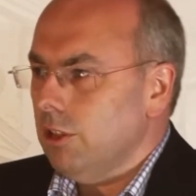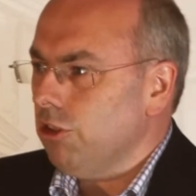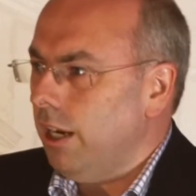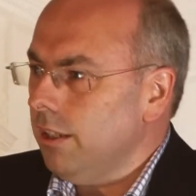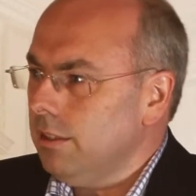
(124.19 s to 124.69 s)
Der
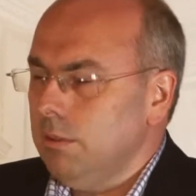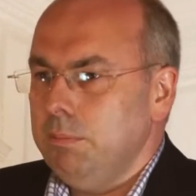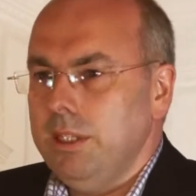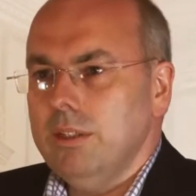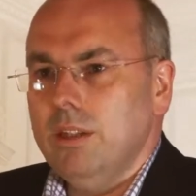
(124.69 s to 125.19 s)
Staat
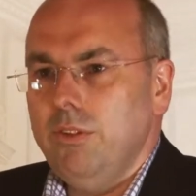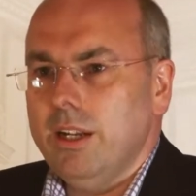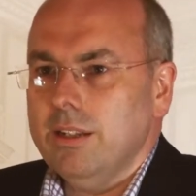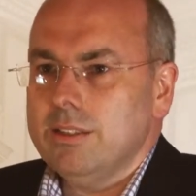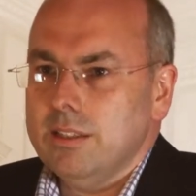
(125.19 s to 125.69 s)
bietet hier
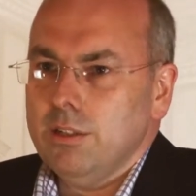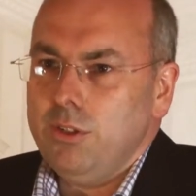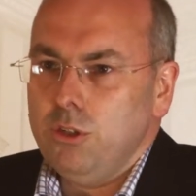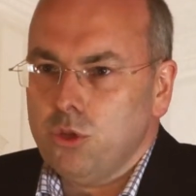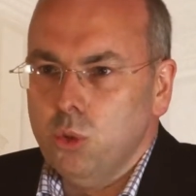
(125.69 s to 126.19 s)
wirklich sehr, sehr
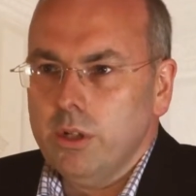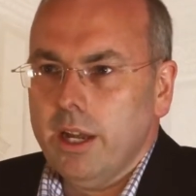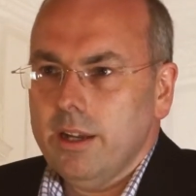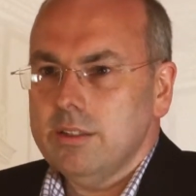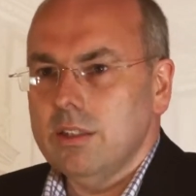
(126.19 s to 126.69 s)
viele
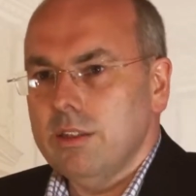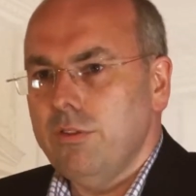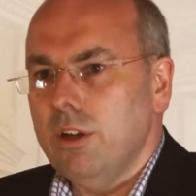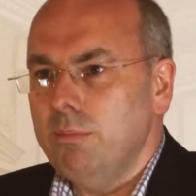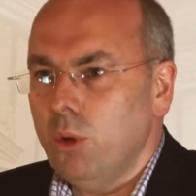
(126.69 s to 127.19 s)
Zugänge, sehr, sehr
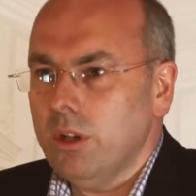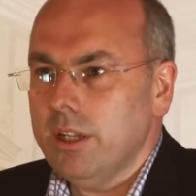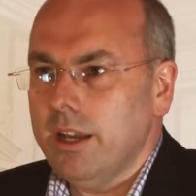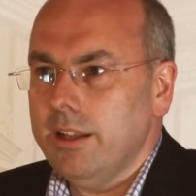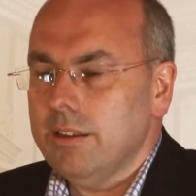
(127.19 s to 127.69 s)
viele
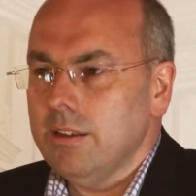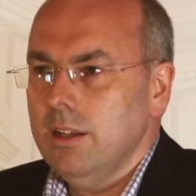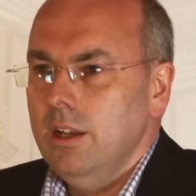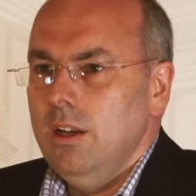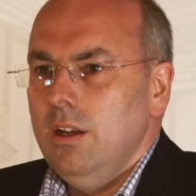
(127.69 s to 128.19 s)
Möglichkeiten.
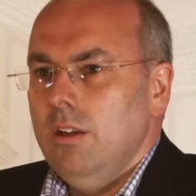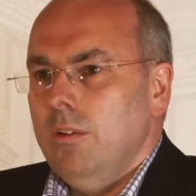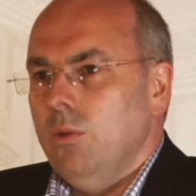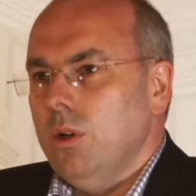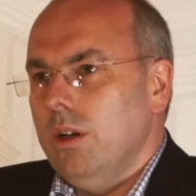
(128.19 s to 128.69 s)

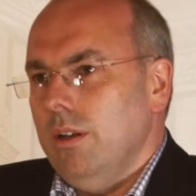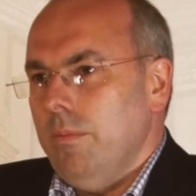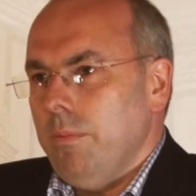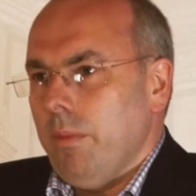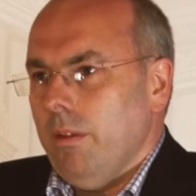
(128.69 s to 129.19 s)
Nur
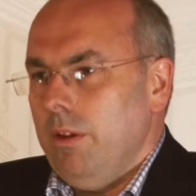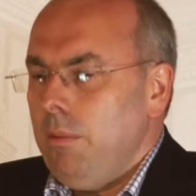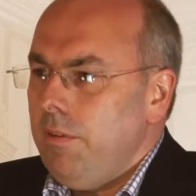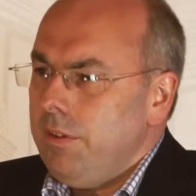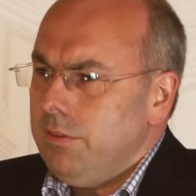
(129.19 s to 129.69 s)
wir
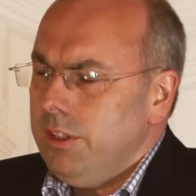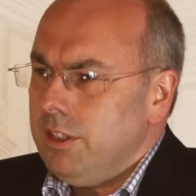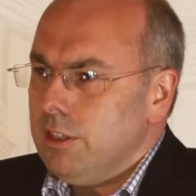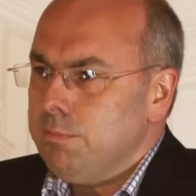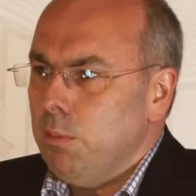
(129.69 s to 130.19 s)
haben immer
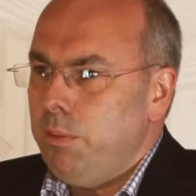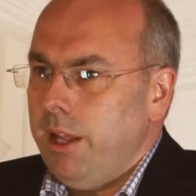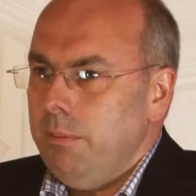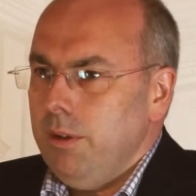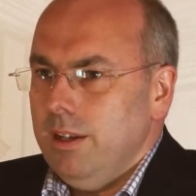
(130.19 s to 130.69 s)
wieder das
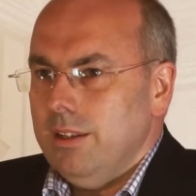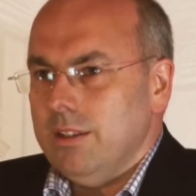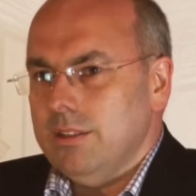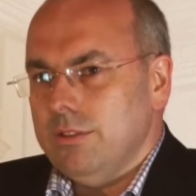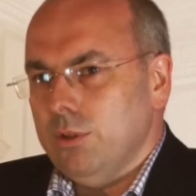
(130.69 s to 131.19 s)
Problem,
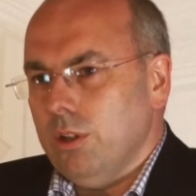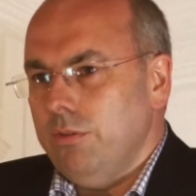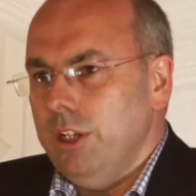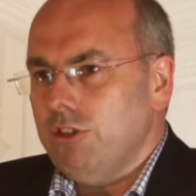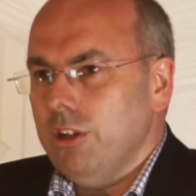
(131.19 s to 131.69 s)
dass von
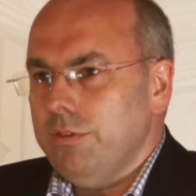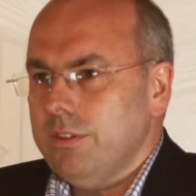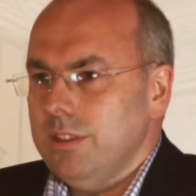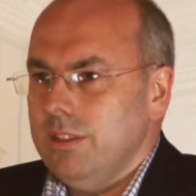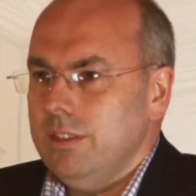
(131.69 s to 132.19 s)
der
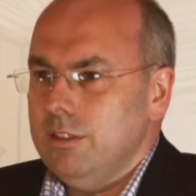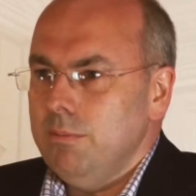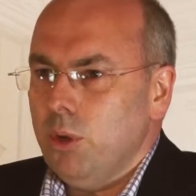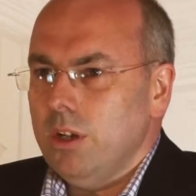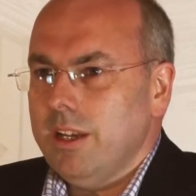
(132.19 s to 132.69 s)
Wirtschaft diese
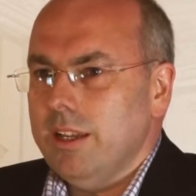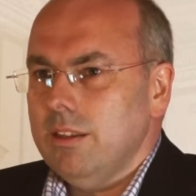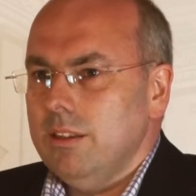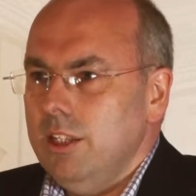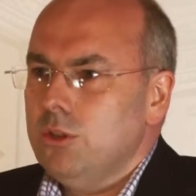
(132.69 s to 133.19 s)

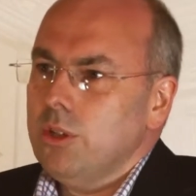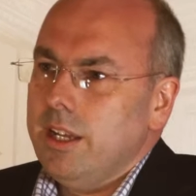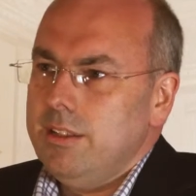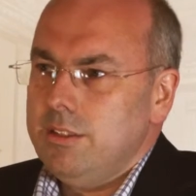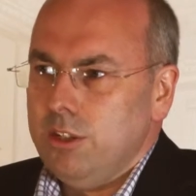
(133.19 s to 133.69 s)
Möglichkeiten nicht zur
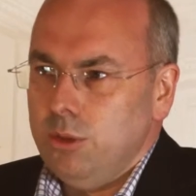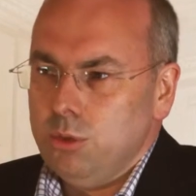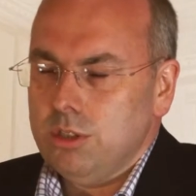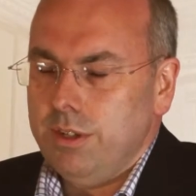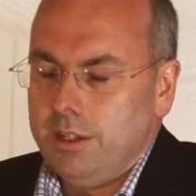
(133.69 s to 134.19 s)
Gänze
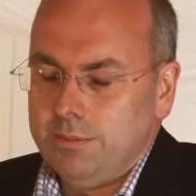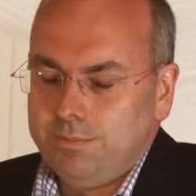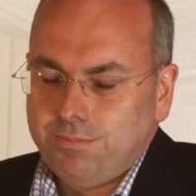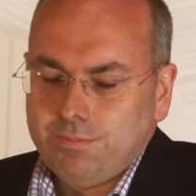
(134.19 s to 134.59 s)
genutzt werden.